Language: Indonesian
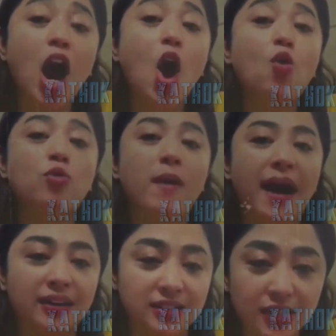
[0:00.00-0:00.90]
Jauh
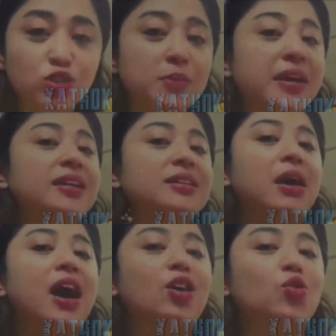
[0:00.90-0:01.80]
banget, jadi nggak usah bandingin
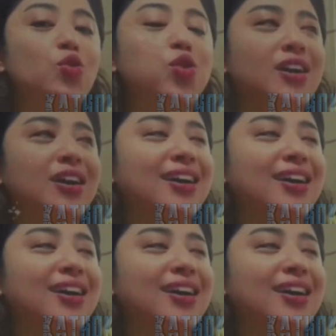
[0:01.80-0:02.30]
sama aku.